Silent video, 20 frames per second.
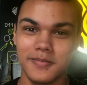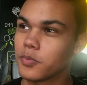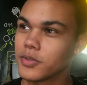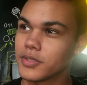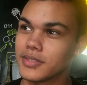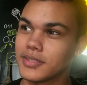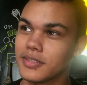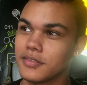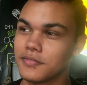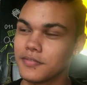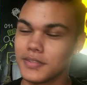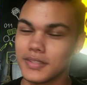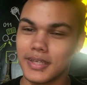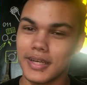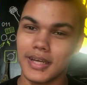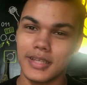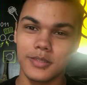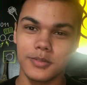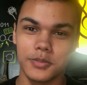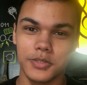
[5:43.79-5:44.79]
Por ter
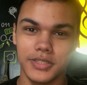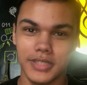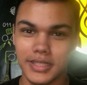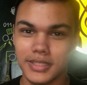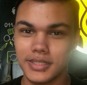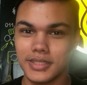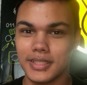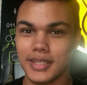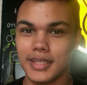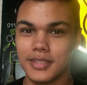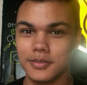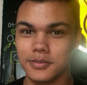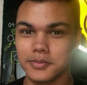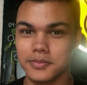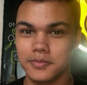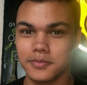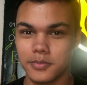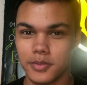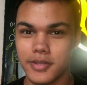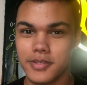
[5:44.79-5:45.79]
ficado chateado
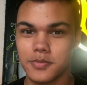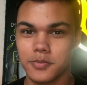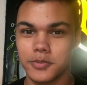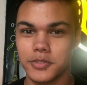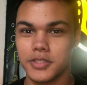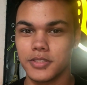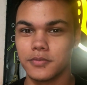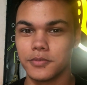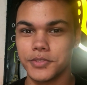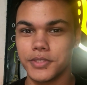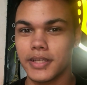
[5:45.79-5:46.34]
por esse motivo,